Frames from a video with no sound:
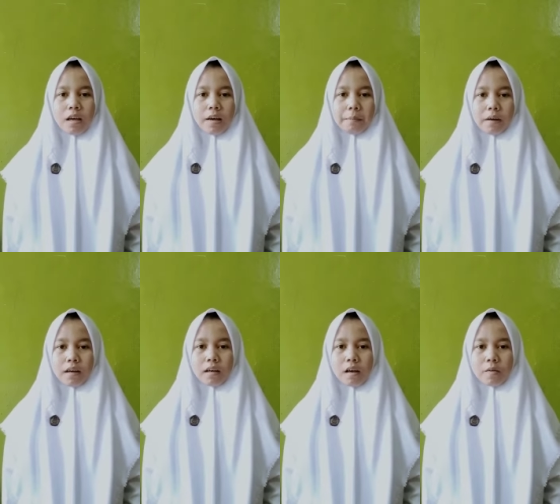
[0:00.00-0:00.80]

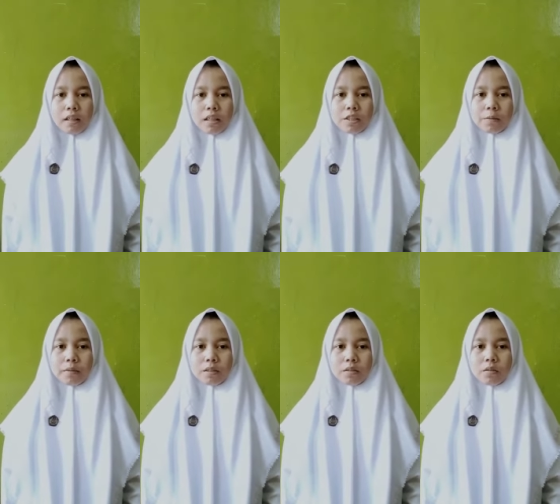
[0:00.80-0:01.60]
Apakah kekuatan
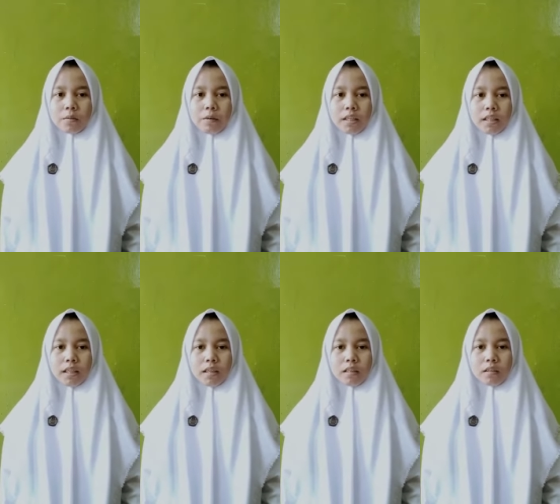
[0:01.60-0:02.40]
substruktur
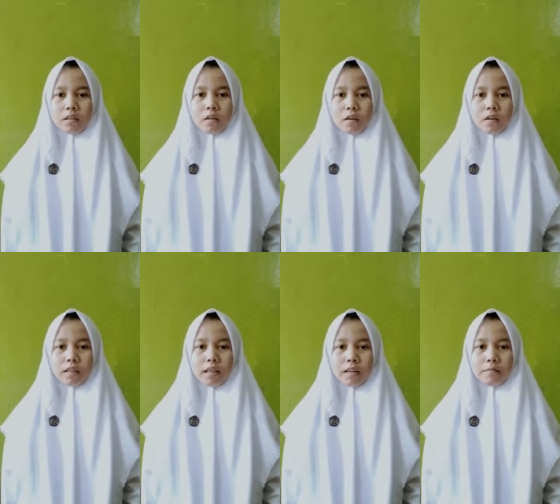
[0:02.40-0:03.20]
politik yang tergolong
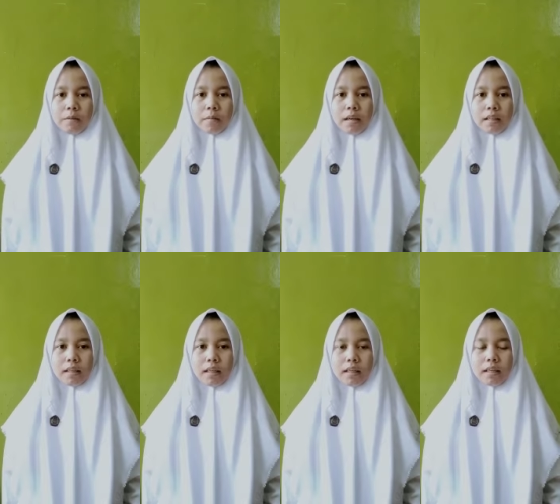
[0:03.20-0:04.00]
ke dalam lembaga
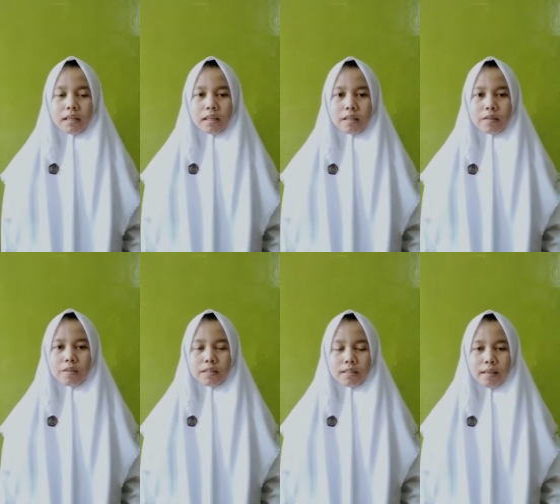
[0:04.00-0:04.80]
tinggi negara
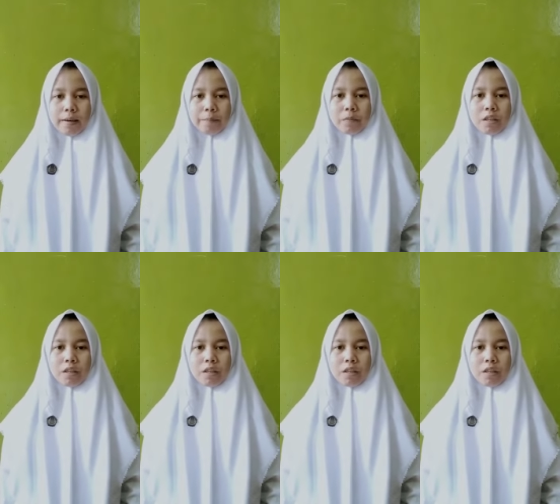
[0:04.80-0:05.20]
Indonesia?